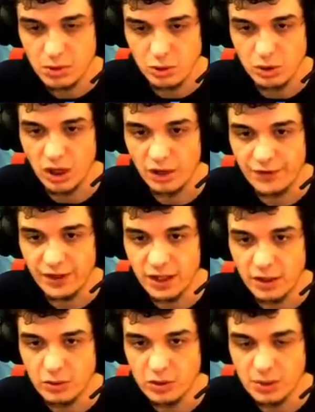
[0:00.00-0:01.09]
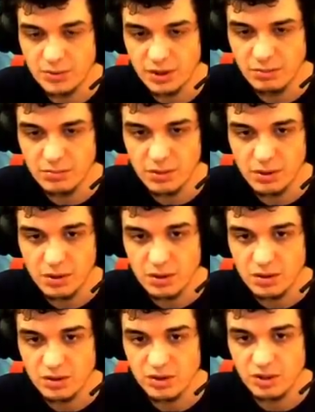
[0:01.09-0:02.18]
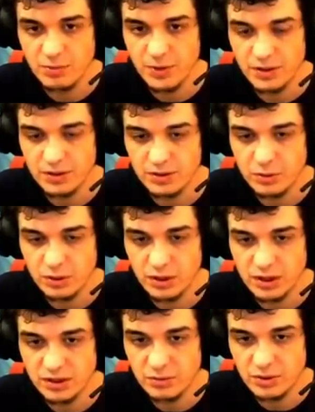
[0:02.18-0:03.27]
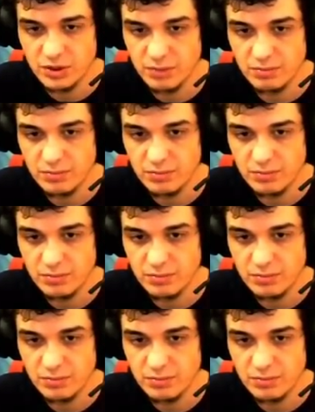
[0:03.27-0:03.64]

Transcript: Şu AFK rolü yapacağım. Şerif bana doğru gelirse vuracağım.